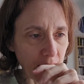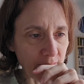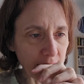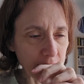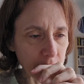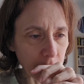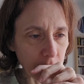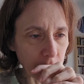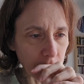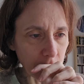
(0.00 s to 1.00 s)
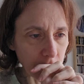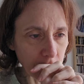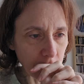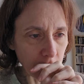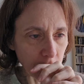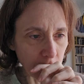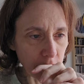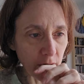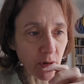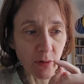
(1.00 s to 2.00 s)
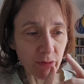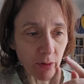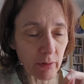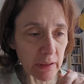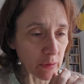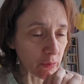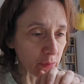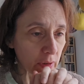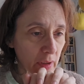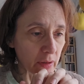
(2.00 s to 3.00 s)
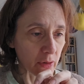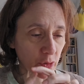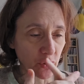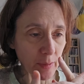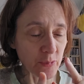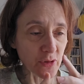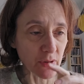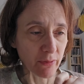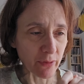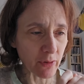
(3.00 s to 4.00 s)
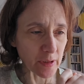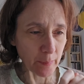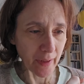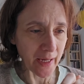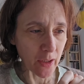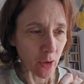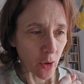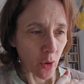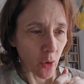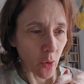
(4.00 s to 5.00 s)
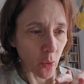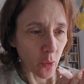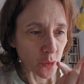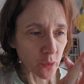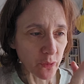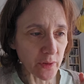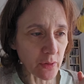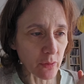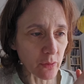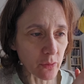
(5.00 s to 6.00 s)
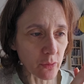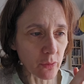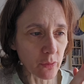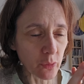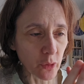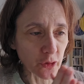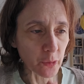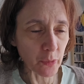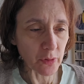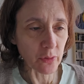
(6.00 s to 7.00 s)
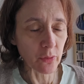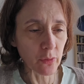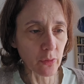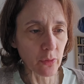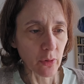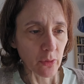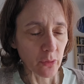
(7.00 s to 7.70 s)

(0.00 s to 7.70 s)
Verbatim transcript: avec euh, le viol d'enfant et euh, quand on abuse d'un enfant, c'est pareil. On se fie de, du consentement de,